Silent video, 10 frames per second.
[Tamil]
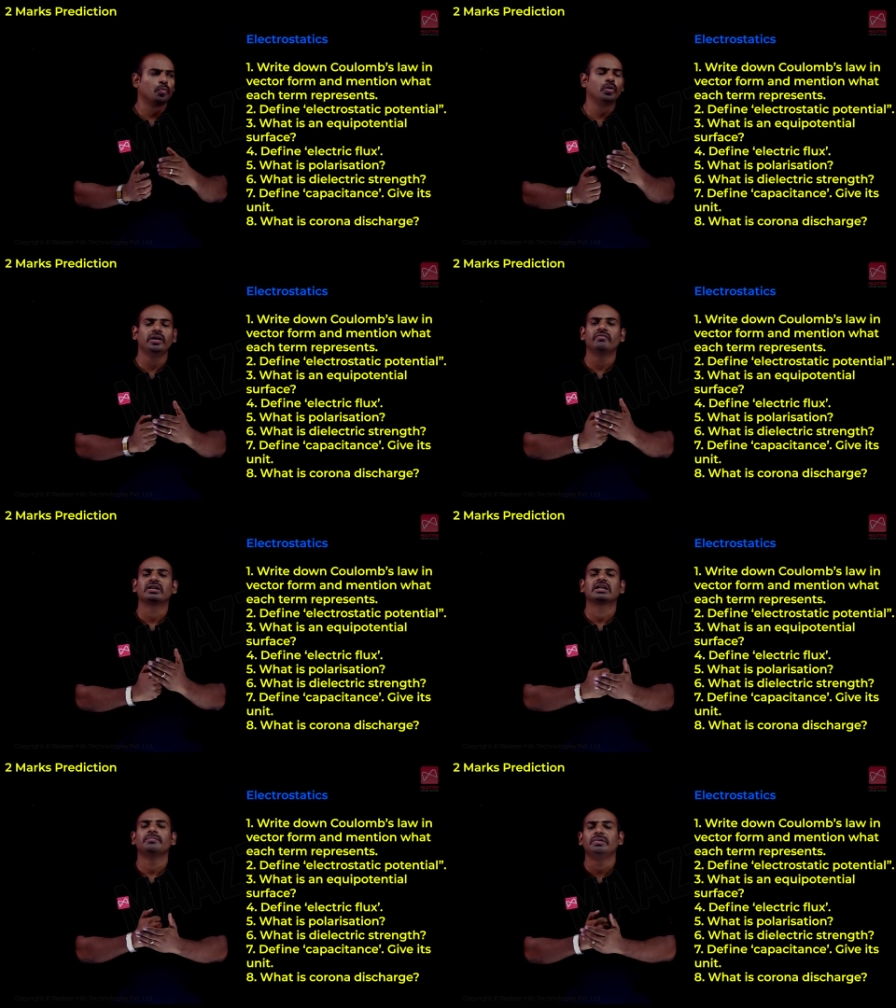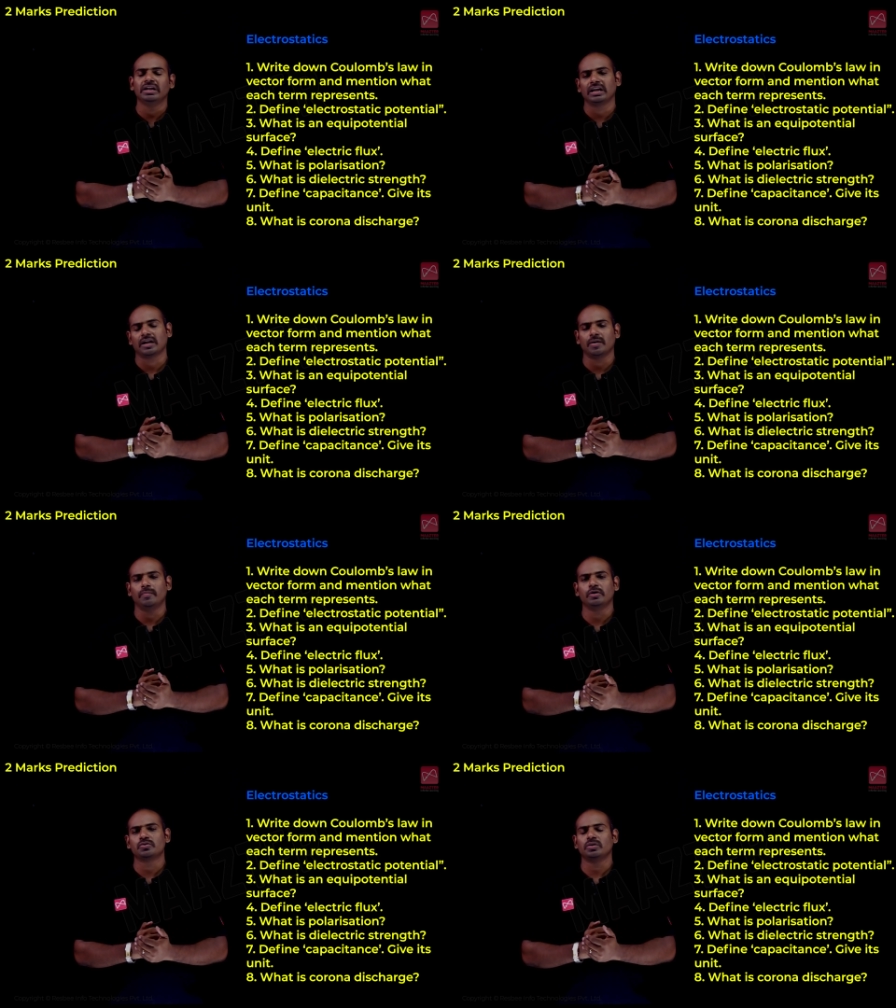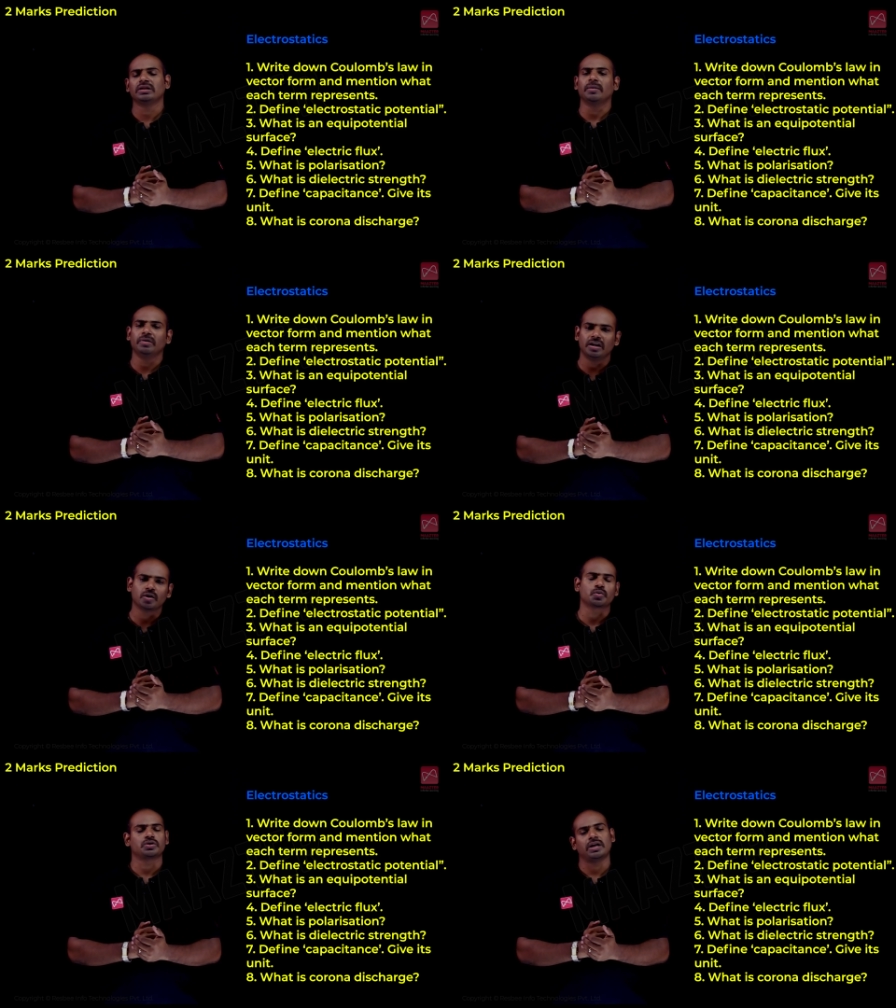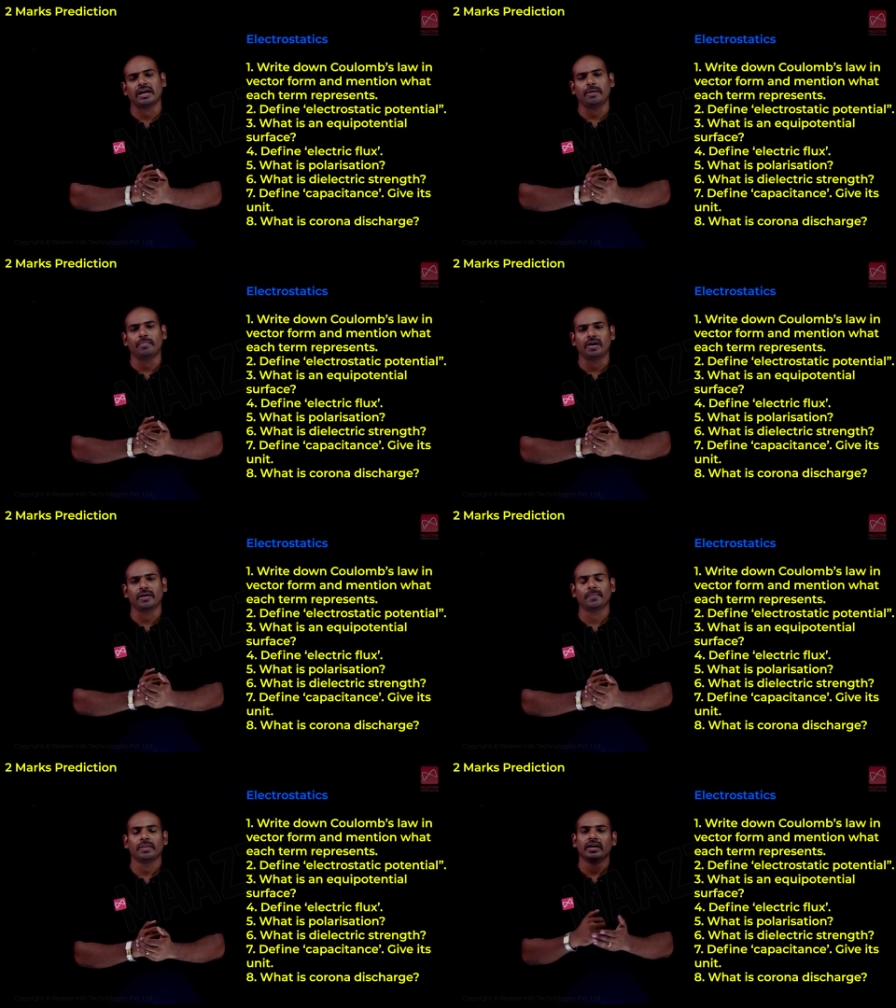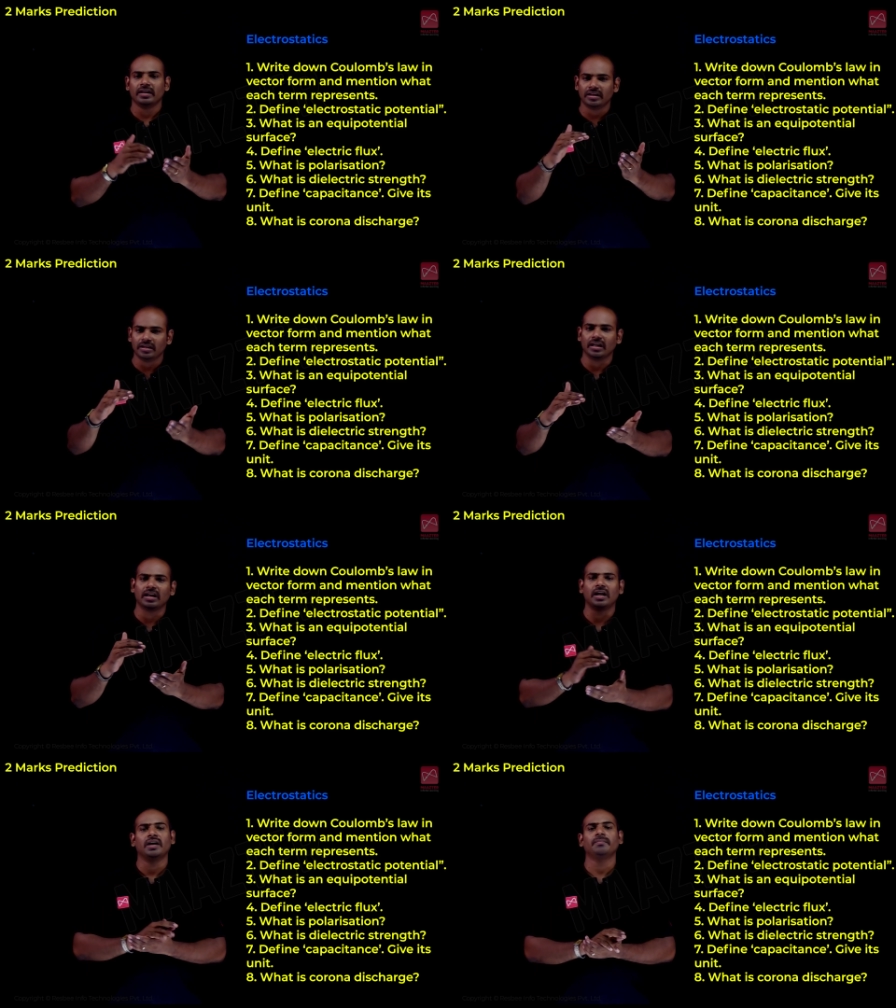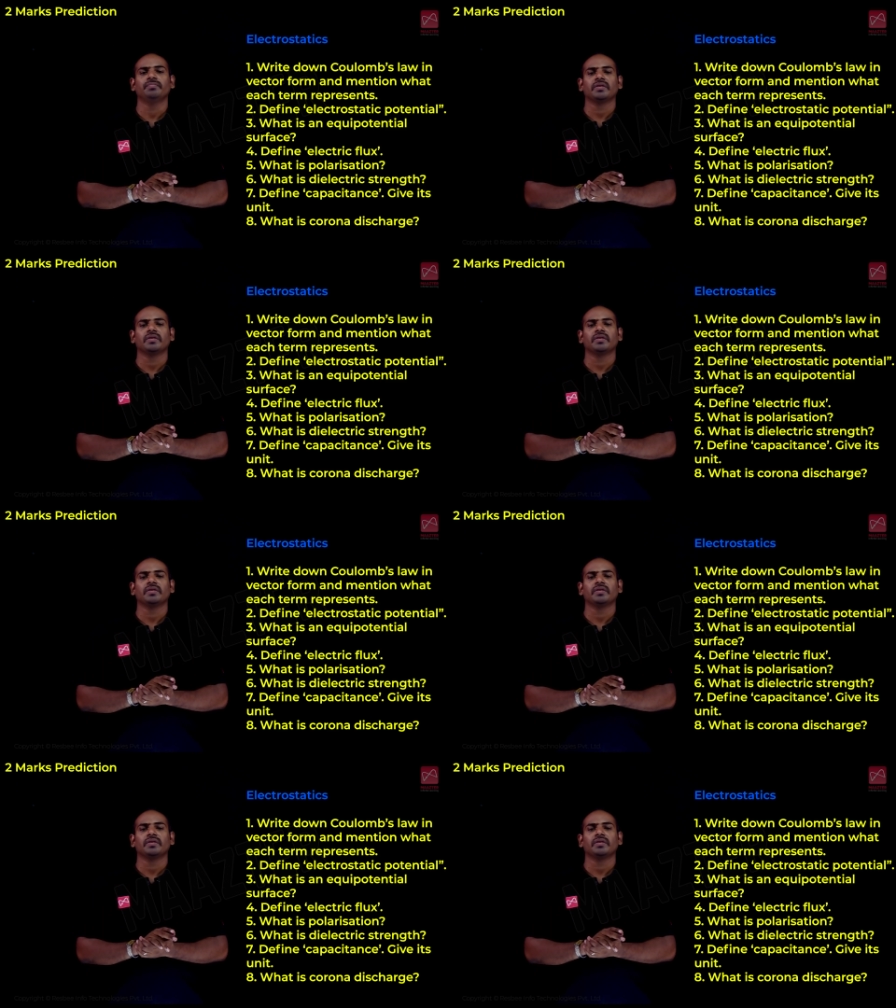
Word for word: ஒளிவட்ட மின்னிறக்கம் அப்படின்னு சொல்லி தமிழில் கொஸ்டினாக கேட்பாங்க இது எல்லாம்